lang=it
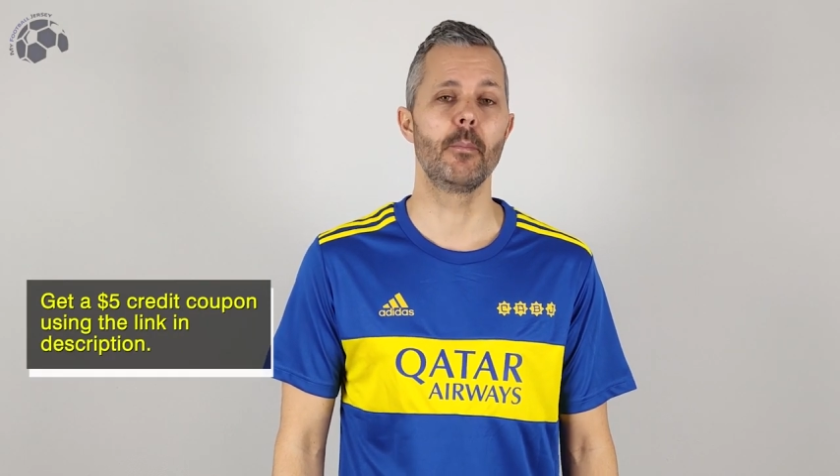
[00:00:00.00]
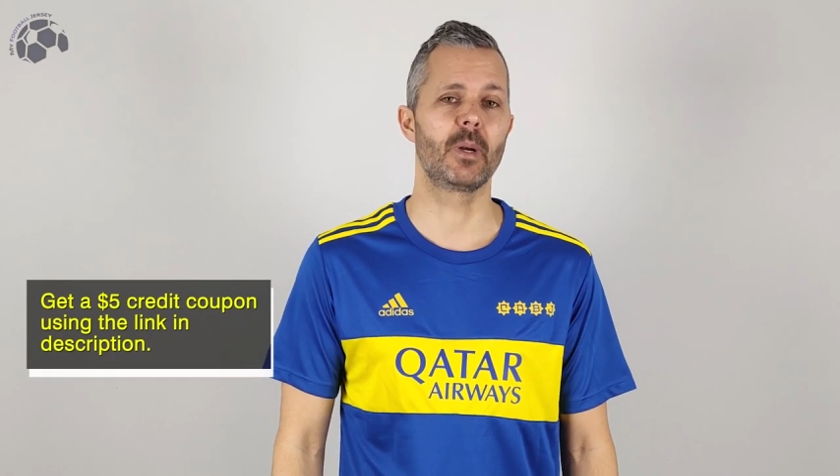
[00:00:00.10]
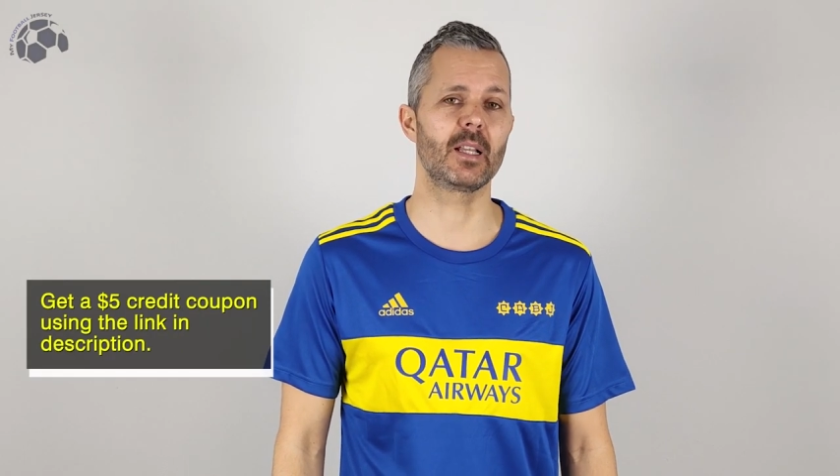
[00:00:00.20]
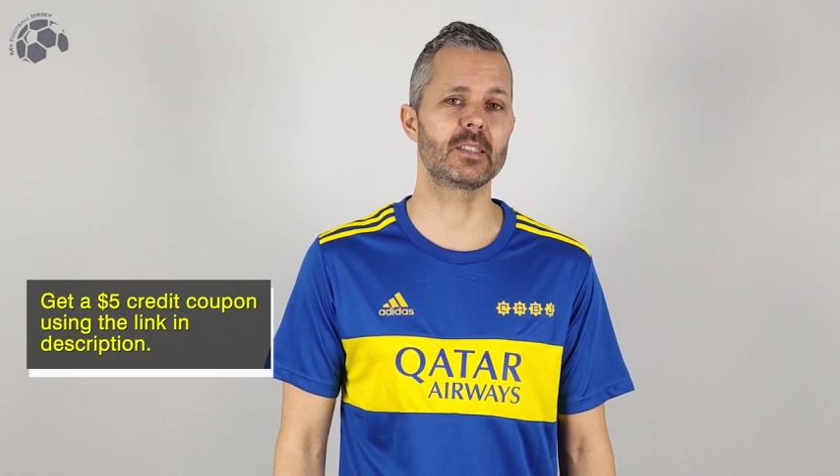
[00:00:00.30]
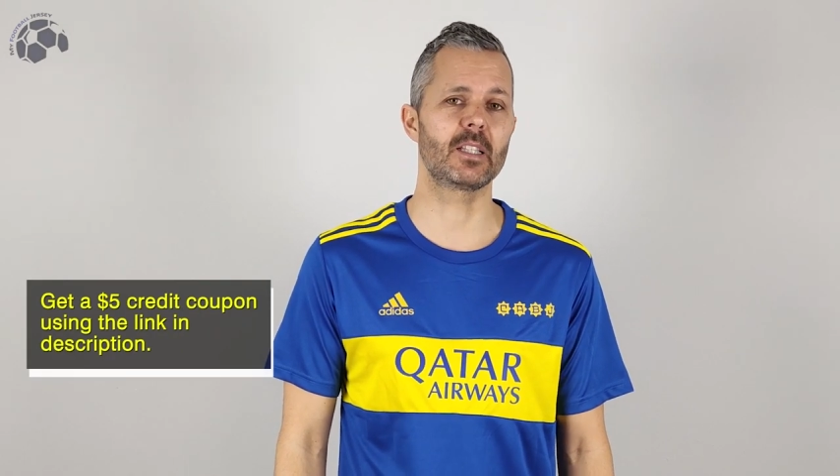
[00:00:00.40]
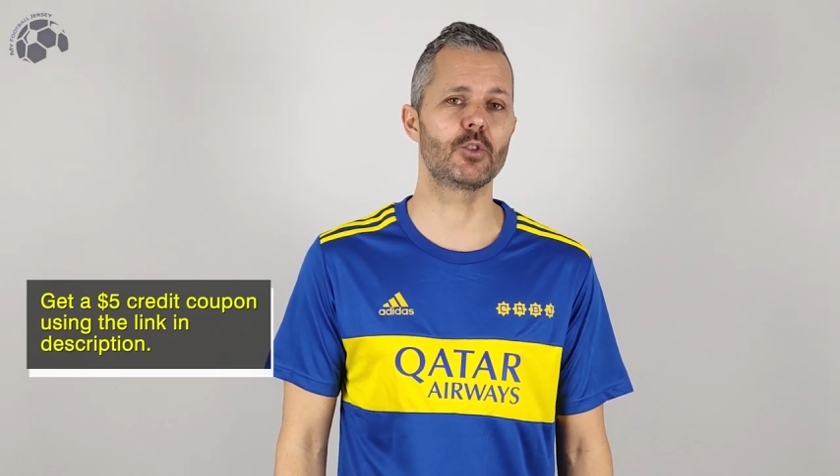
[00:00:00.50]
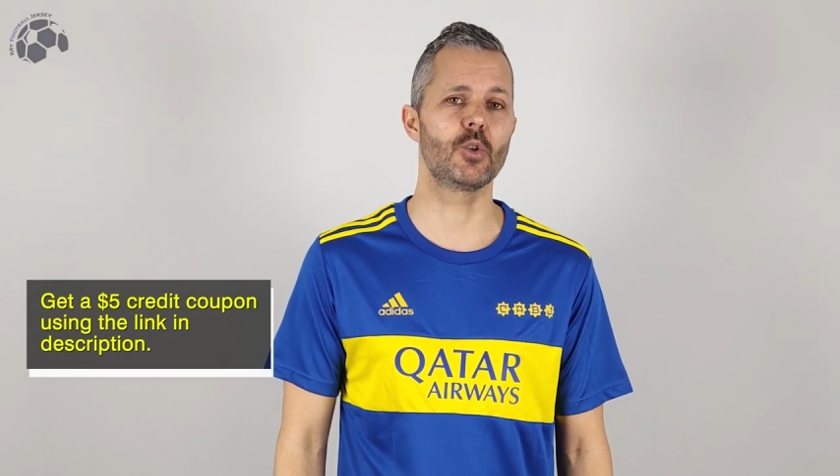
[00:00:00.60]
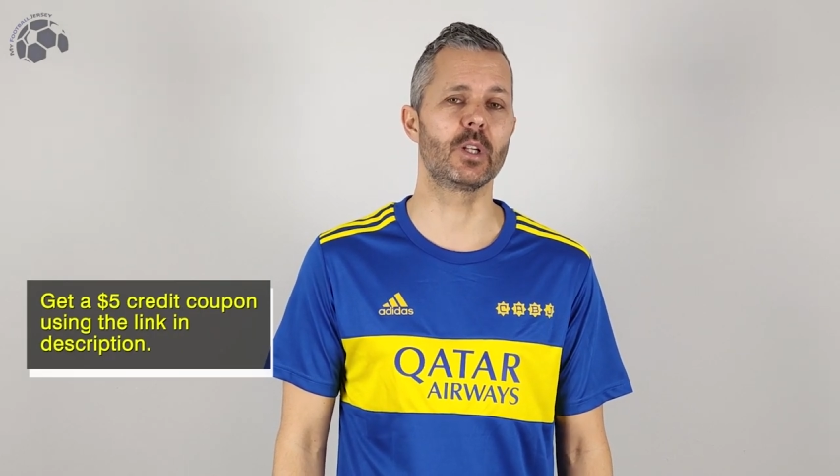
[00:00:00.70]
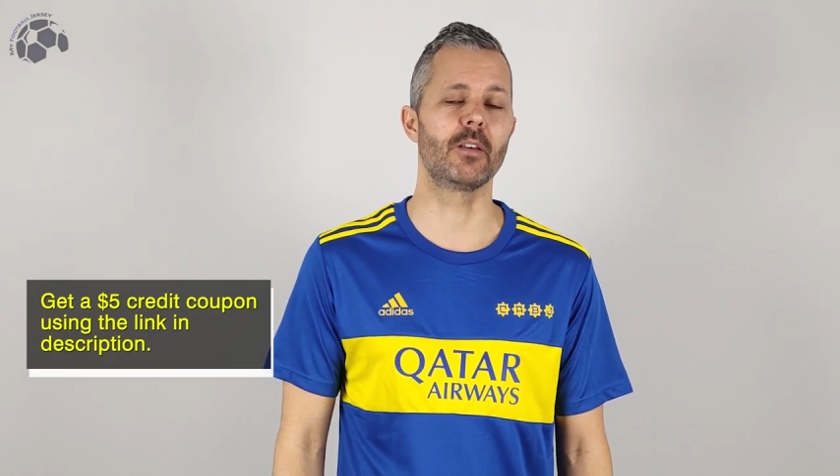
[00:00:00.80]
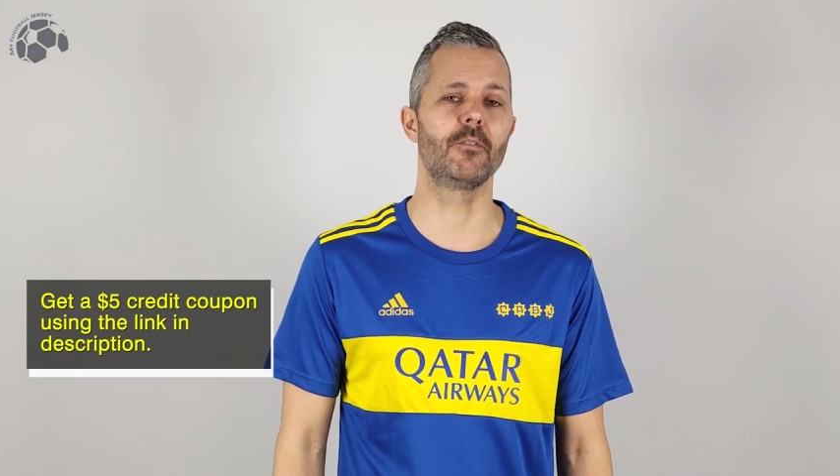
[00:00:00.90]
per la
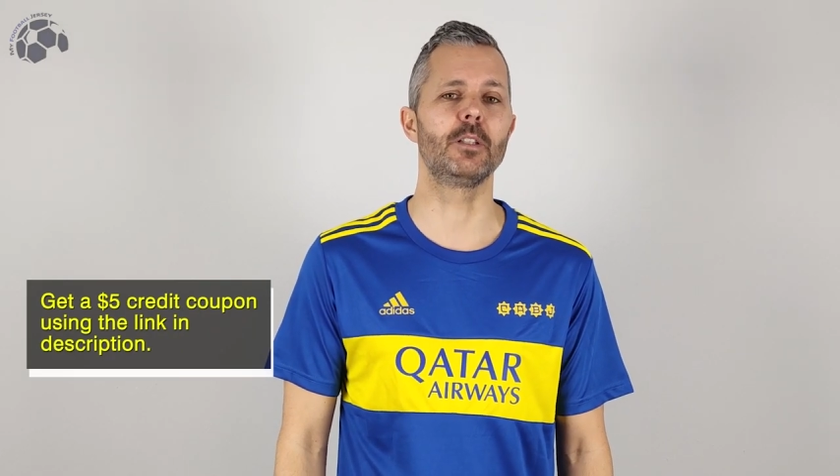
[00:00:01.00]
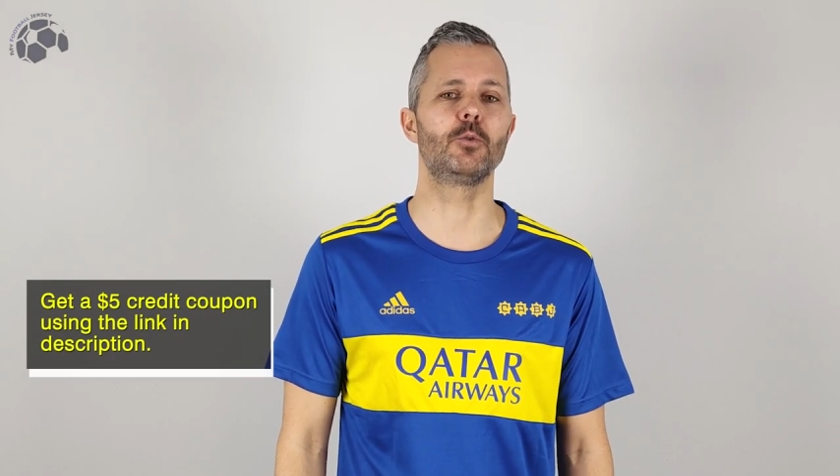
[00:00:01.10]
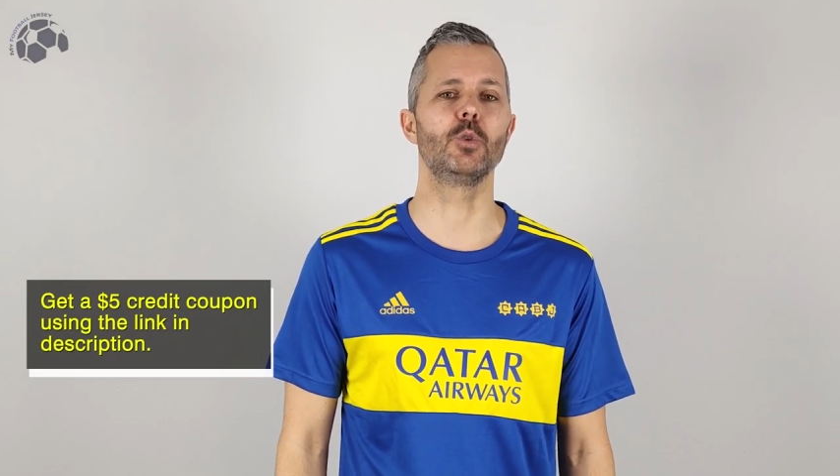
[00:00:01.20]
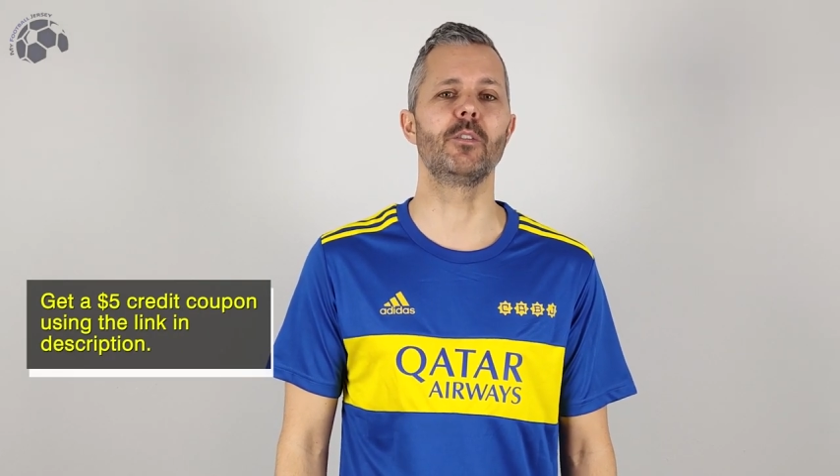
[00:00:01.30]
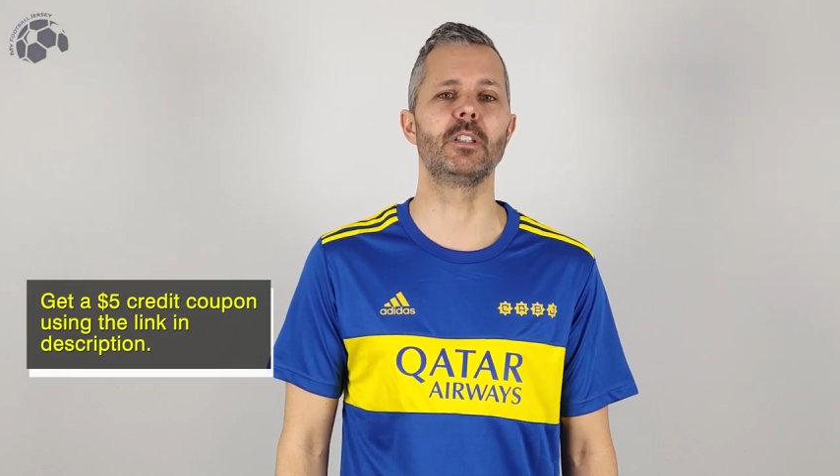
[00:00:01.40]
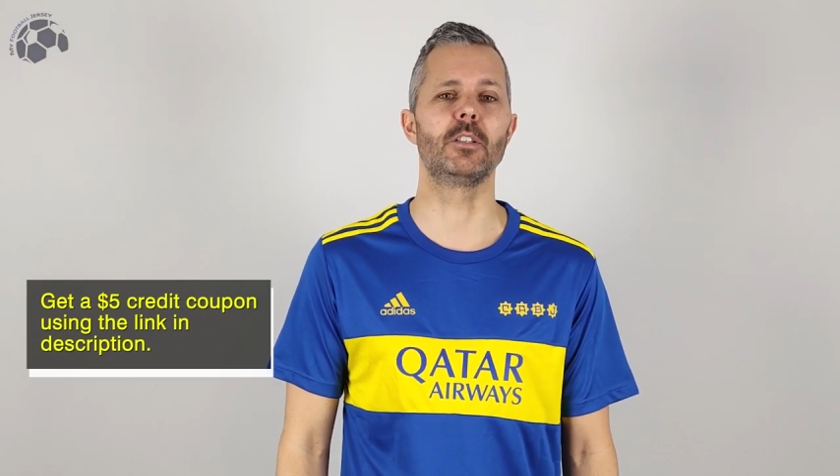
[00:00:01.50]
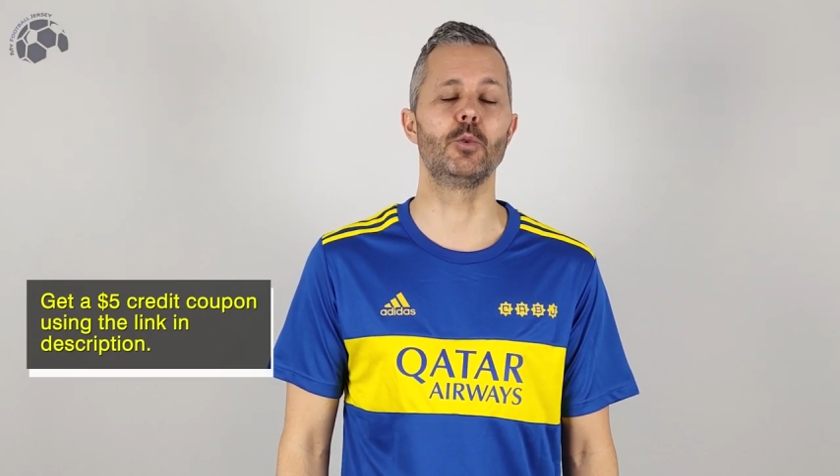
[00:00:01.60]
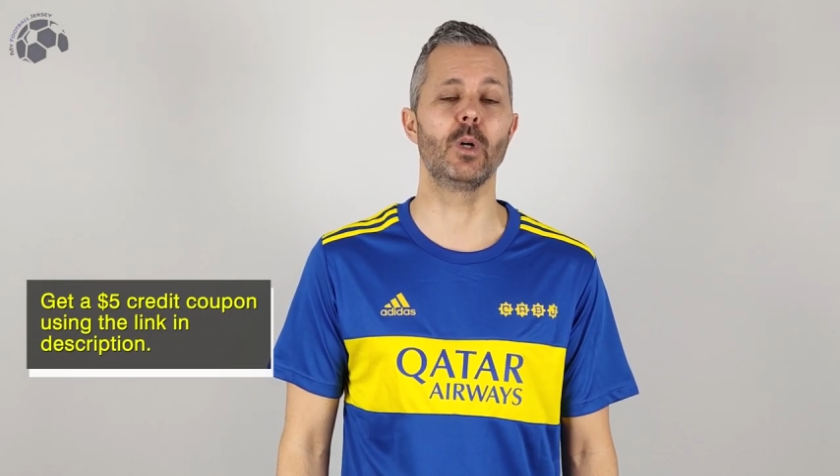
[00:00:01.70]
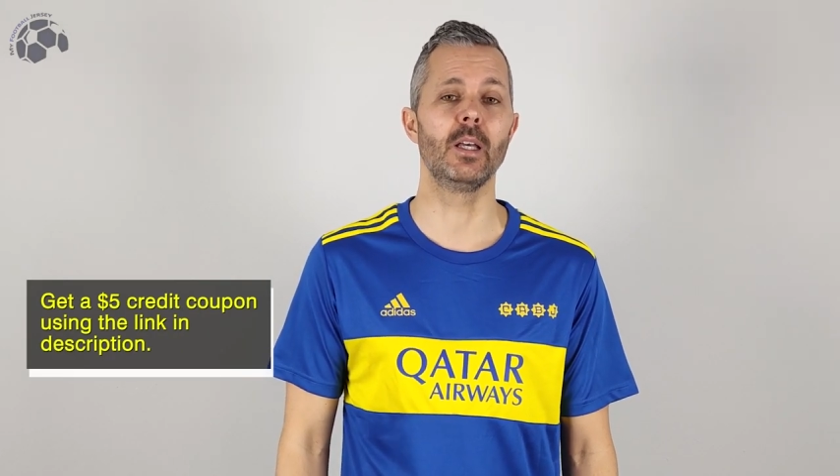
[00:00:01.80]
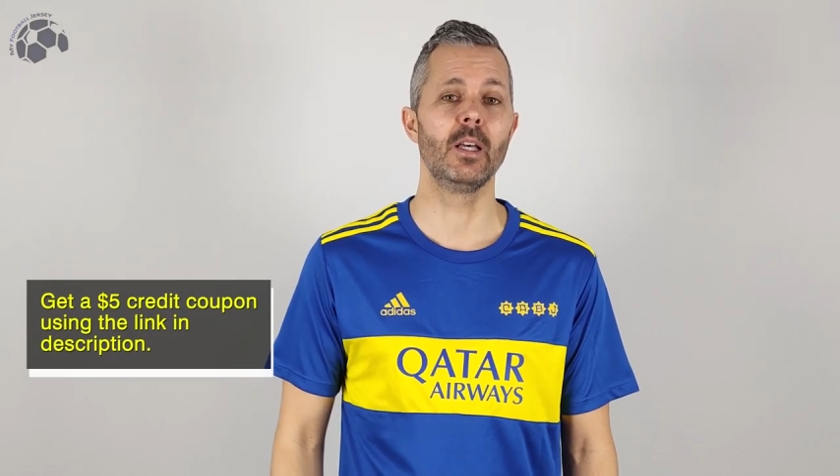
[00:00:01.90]
stagione
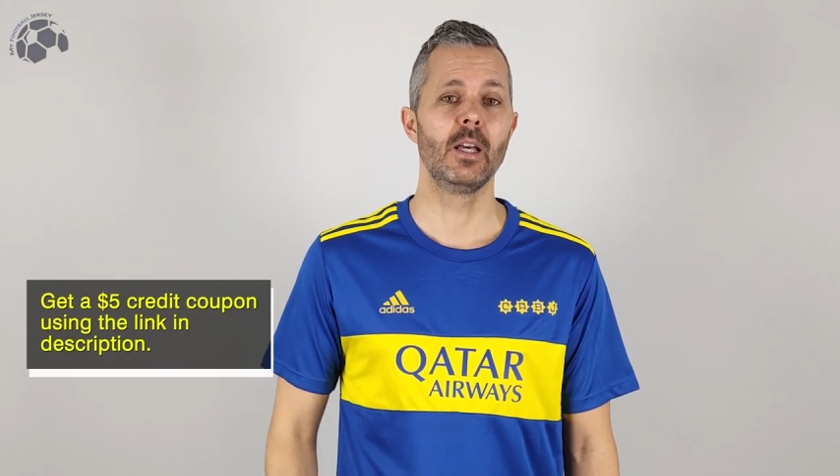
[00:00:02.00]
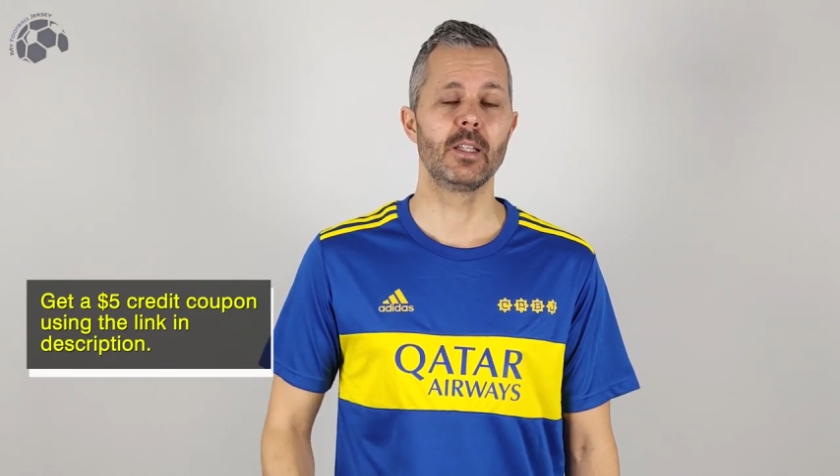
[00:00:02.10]
21-22